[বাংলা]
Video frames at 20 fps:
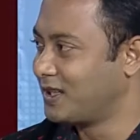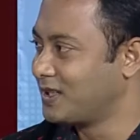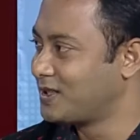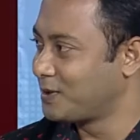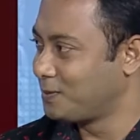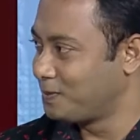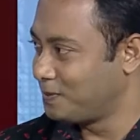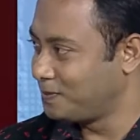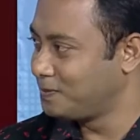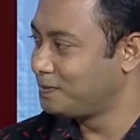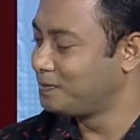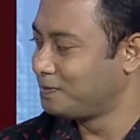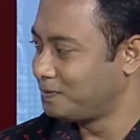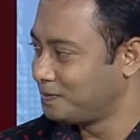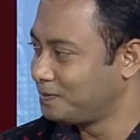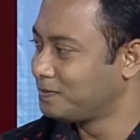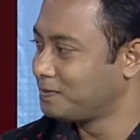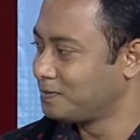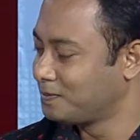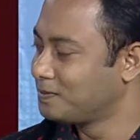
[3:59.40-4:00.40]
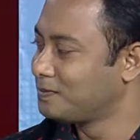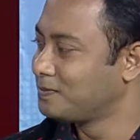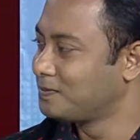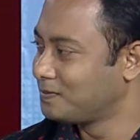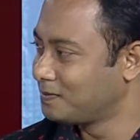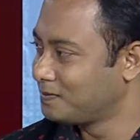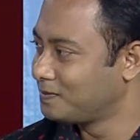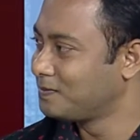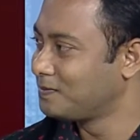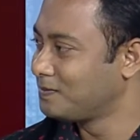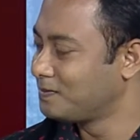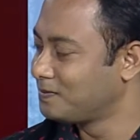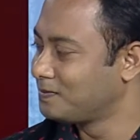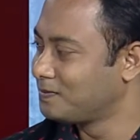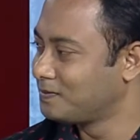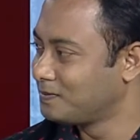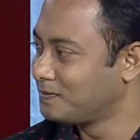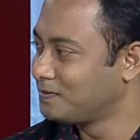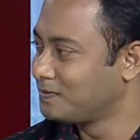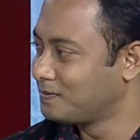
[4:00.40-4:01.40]
সব বাচ্চারা একই কাজ করছে সে
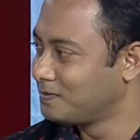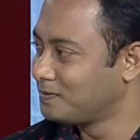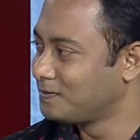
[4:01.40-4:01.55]
কিন্তু সেই